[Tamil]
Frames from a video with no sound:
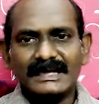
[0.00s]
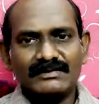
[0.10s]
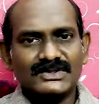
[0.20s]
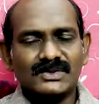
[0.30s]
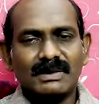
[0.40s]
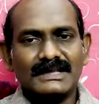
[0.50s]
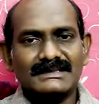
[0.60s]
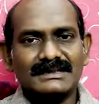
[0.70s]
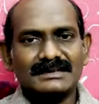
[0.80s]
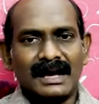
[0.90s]
நீ
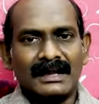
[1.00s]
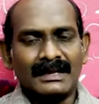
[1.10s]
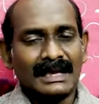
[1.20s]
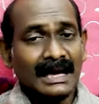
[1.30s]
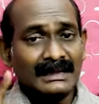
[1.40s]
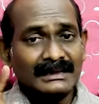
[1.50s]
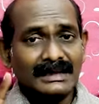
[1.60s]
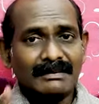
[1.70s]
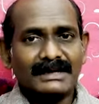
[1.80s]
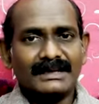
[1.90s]
விசுவாசித்தால்
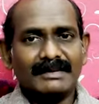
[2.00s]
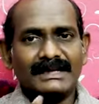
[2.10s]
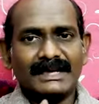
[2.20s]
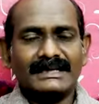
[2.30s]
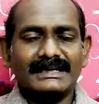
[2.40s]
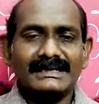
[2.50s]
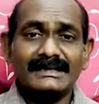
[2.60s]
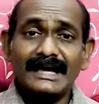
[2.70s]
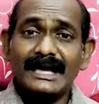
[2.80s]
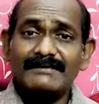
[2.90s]
அந்த மகிமையை
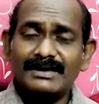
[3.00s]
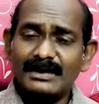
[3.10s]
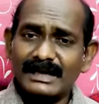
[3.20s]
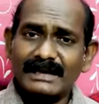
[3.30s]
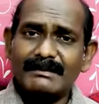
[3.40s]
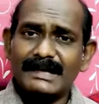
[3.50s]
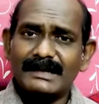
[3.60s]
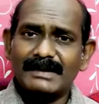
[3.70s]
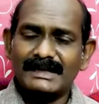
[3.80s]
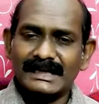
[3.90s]
தேவனுடைய
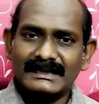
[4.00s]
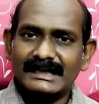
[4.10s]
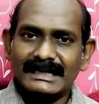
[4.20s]
மகிமையை